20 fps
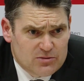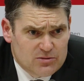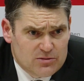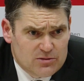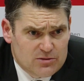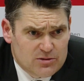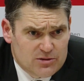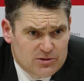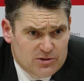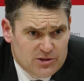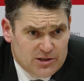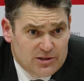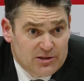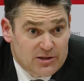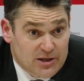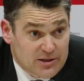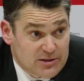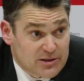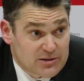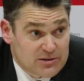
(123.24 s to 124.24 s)
Und äh,
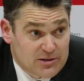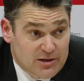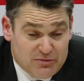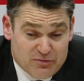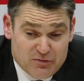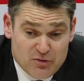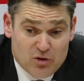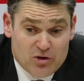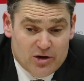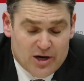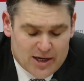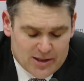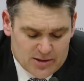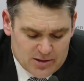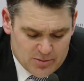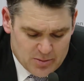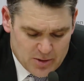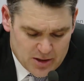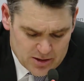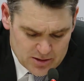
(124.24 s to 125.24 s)
Ginty hat das
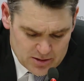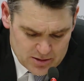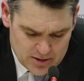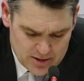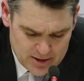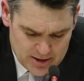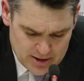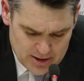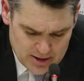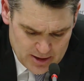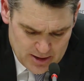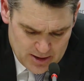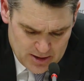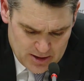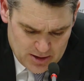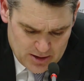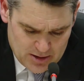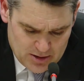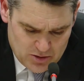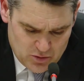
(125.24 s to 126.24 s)
hervorragend gemacht.
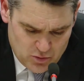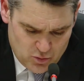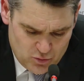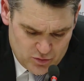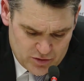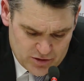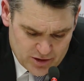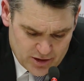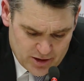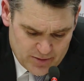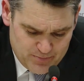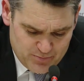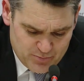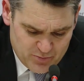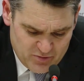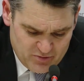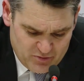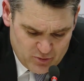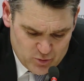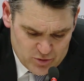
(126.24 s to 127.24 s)
Und ähm,
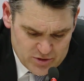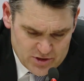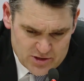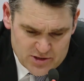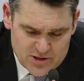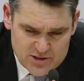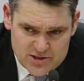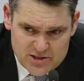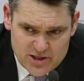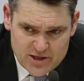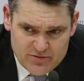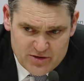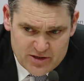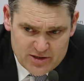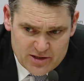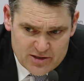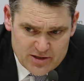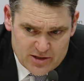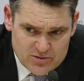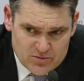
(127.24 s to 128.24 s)
für uns ist es sehr
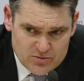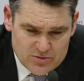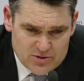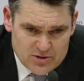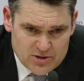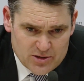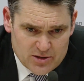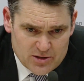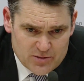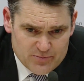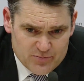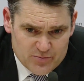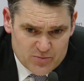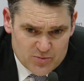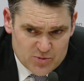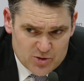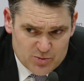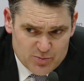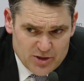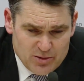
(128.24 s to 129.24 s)
wichtig, dass unsere
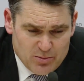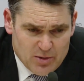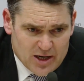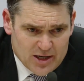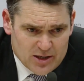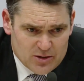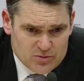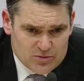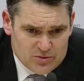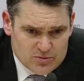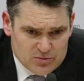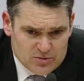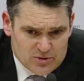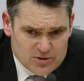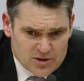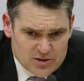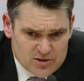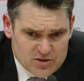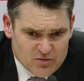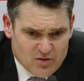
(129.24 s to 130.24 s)
Spielmacher und
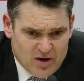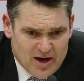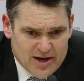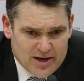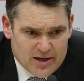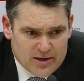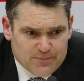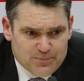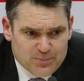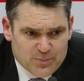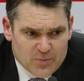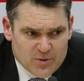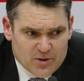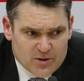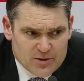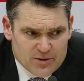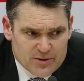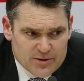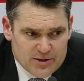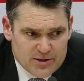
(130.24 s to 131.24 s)
unsere zwei
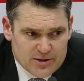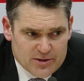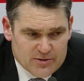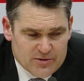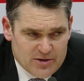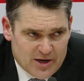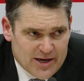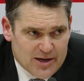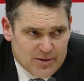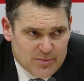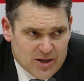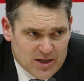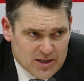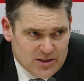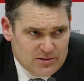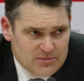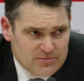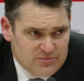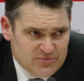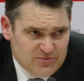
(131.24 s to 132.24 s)
äh, ihre Dreier
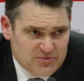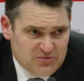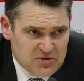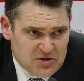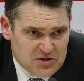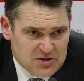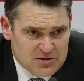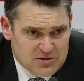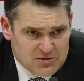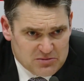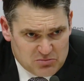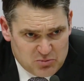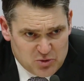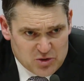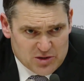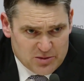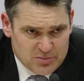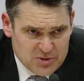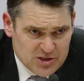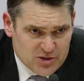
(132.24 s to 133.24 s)
machen wir
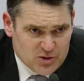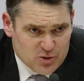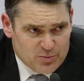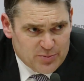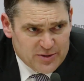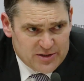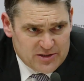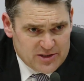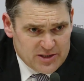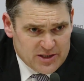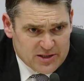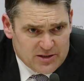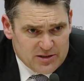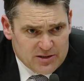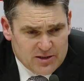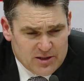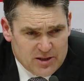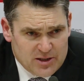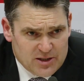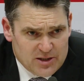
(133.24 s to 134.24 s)
mussten ein bisschen
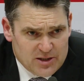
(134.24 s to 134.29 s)
kompensieren,